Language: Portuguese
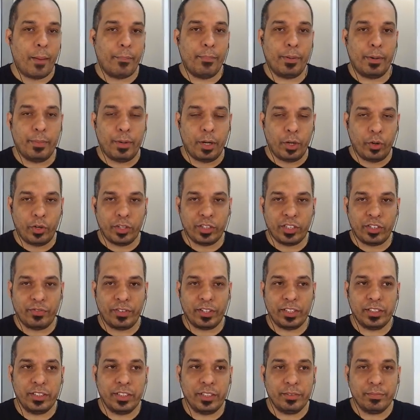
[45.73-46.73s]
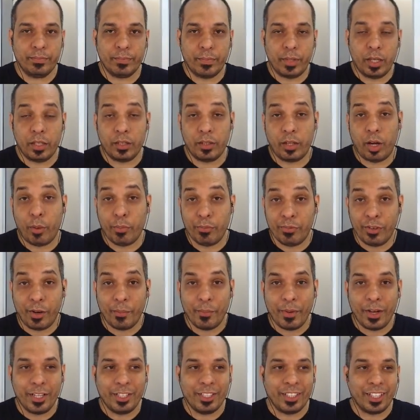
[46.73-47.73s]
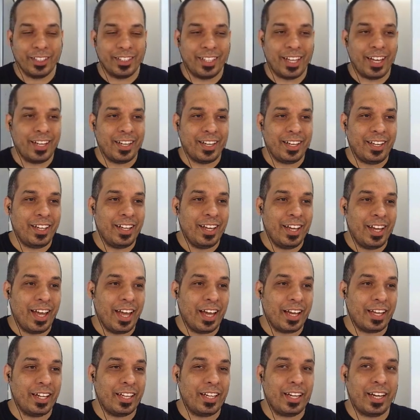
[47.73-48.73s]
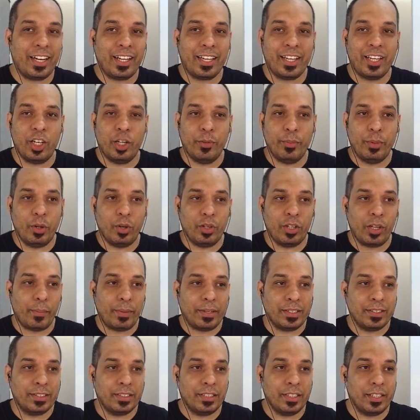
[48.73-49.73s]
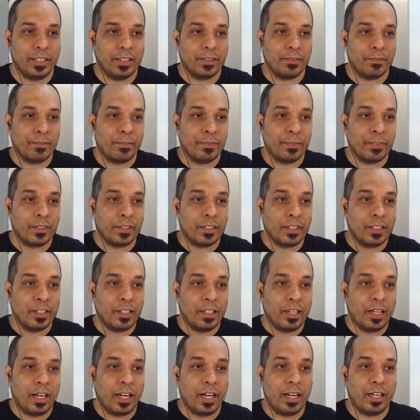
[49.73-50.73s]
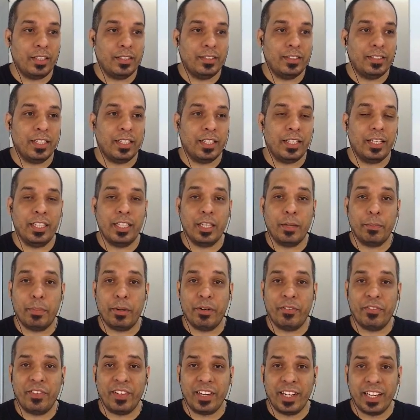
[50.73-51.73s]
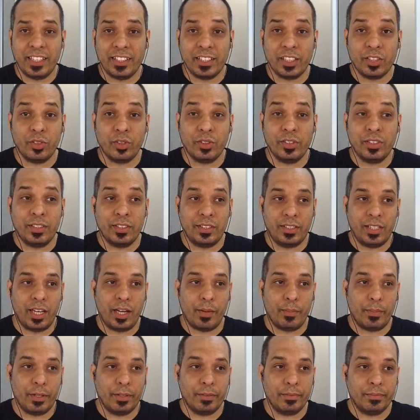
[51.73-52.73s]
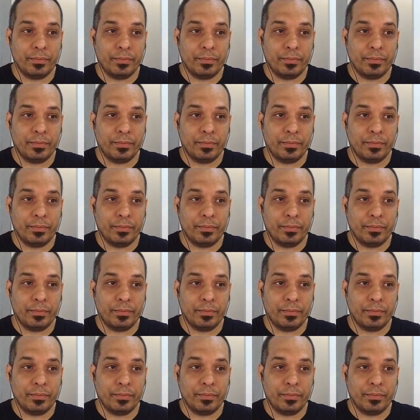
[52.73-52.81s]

primeira coisa a fazer, obviamente até, né, é clicar aqui no menu da maçã é, em seguida, preferências do sistema.